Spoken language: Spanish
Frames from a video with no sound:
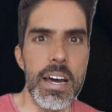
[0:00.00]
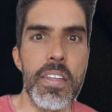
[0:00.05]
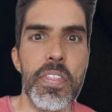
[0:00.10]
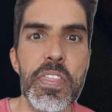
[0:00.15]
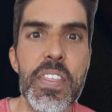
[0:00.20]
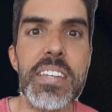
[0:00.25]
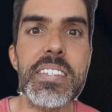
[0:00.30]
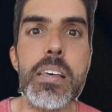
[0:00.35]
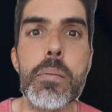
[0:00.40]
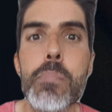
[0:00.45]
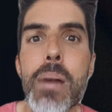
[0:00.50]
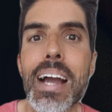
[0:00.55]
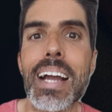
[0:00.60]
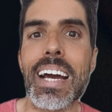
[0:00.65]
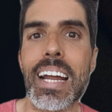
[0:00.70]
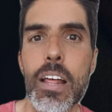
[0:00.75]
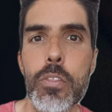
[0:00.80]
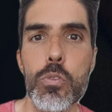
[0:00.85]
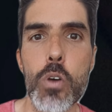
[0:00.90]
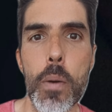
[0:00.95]

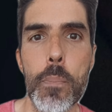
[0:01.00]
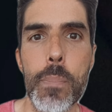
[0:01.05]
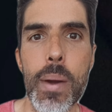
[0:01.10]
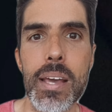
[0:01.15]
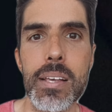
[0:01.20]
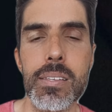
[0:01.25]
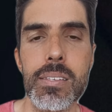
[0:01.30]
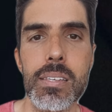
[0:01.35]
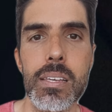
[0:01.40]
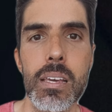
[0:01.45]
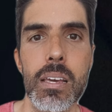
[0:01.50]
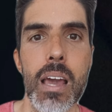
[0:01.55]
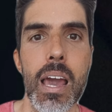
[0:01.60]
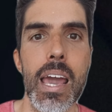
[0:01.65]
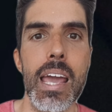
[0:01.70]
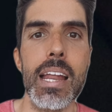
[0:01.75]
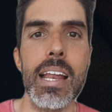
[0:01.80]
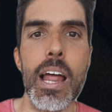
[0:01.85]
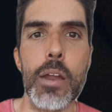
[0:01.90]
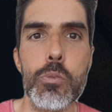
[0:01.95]
Desenmascarando a Spacey
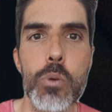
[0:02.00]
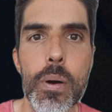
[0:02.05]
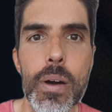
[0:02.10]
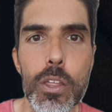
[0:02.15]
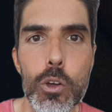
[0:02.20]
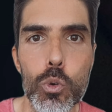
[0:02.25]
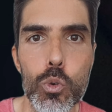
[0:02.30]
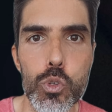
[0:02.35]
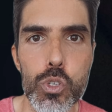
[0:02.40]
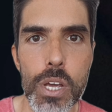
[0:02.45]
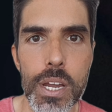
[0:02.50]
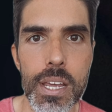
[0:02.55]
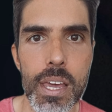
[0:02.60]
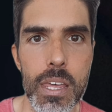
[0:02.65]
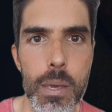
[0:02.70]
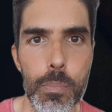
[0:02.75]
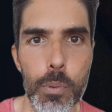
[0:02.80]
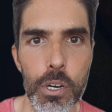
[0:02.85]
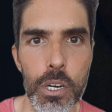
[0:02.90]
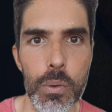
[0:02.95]
es la nueva docuserie
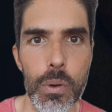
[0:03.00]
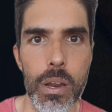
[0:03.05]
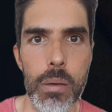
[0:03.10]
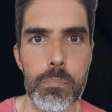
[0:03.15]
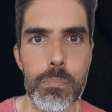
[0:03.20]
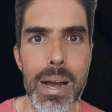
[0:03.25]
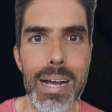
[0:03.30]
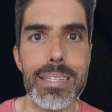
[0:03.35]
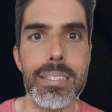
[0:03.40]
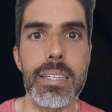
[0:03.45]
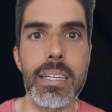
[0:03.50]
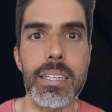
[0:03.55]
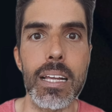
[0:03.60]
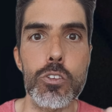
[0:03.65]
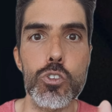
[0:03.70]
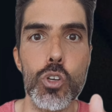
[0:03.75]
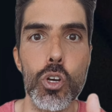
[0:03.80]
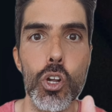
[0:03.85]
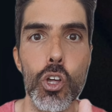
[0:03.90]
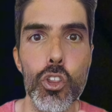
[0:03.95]
disponible en Max de
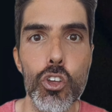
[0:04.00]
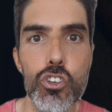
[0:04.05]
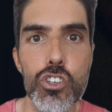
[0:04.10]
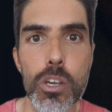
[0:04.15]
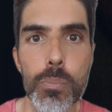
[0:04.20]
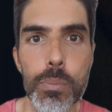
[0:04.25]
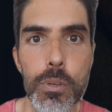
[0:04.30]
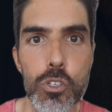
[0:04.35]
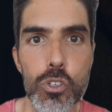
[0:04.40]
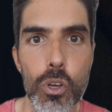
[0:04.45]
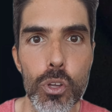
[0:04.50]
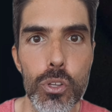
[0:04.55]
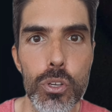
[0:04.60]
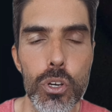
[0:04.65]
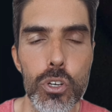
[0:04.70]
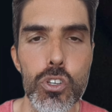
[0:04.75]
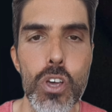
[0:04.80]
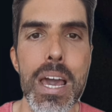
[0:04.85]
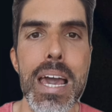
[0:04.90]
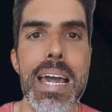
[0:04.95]
tan solo dos
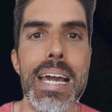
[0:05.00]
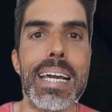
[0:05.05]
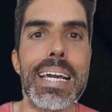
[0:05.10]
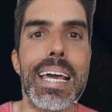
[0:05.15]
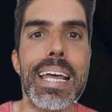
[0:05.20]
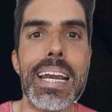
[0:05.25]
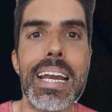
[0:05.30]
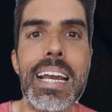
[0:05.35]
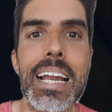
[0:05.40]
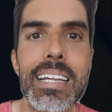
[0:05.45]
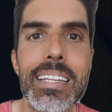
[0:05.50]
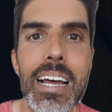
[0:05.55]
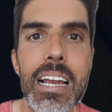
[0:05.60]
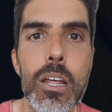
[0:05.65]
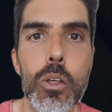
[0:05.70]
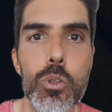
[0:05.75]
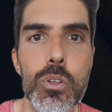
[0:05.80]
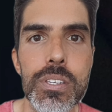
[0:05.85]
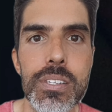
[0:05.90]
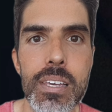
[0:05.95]
episodios que relata
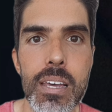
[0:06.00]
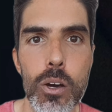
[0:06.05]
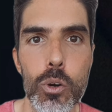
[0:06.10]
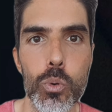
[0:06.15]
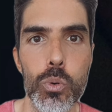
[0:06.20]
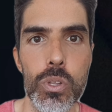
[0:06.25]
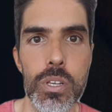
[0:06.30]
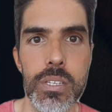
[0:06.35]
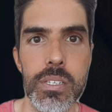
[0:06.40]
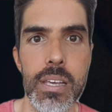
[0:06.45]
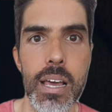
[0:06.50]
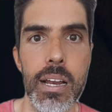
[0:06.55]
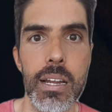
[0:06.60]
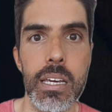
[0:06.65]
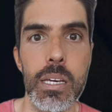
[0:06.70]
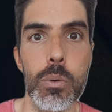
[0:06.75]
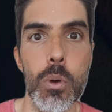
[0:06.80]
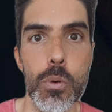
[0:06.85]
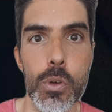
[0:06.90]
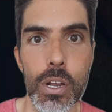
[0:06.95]
la odisea judicial
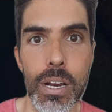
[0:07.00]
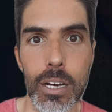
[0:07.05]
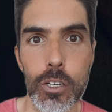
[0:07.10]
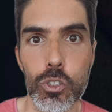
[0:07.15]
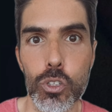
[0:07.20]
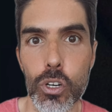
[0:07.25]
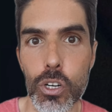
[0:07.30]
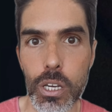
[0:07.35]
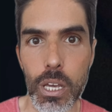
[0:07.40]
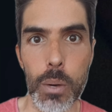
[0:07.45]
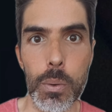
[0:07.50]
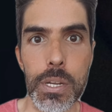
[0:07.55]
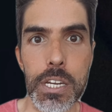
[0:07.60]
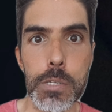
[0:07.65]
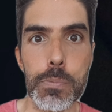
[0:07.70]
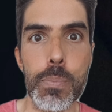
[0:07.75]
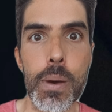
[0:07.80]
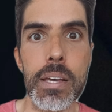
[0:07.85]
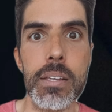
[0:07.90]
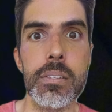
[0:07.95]
que vivió el actor Kevin
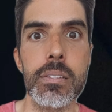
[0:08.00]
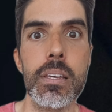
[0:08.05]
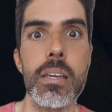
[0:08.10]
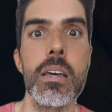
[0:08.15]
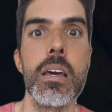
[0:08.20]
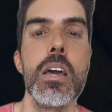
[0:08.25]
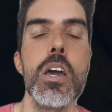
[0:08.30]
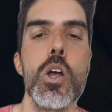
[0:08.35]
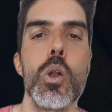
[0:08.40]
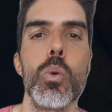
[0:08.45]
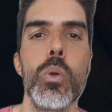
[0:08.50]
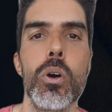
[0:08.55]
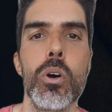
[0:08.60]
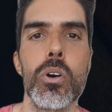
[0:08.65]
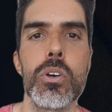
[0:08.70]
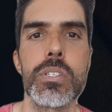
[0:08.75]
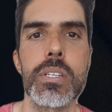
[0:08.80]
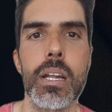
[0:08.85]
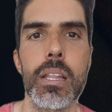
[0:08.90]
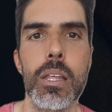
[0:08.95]
Spacey luego
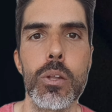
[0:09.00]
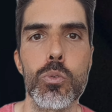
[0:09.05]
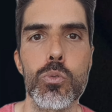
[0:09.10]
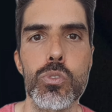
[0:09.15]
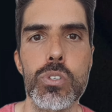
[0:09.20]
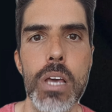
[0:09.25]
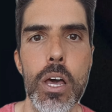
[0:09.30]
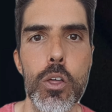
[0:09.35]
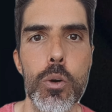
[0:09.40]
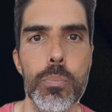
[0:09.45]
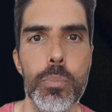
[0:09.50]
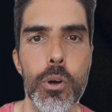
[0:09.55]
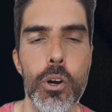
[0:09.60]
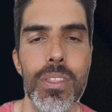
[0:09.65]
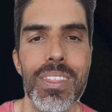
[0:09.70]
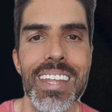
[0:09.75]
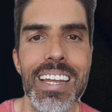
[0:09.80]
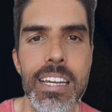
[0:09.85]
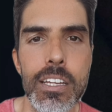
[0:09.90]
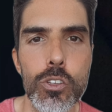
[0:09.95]
de ser denunciado por
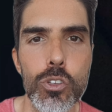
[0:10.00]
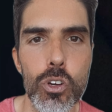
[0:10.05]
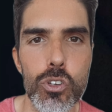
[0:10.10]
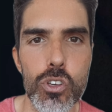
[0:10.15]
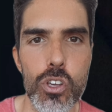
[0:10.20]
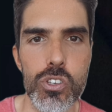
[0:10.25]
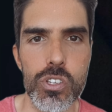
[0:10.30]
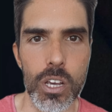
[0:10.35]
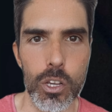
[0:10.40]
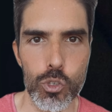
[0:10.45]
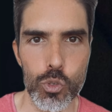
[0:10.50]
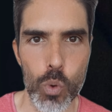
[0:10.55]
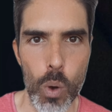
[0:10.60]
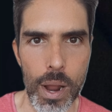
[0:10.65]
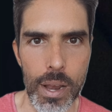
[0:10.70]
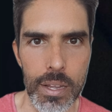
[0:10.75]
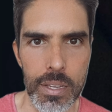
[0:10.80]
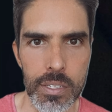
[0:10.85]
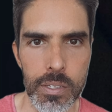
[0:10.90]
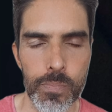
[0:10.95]
delitos
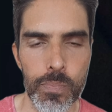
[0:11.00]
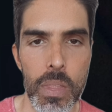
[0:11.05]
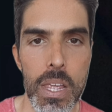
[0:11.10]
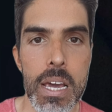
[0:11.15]
sexuales.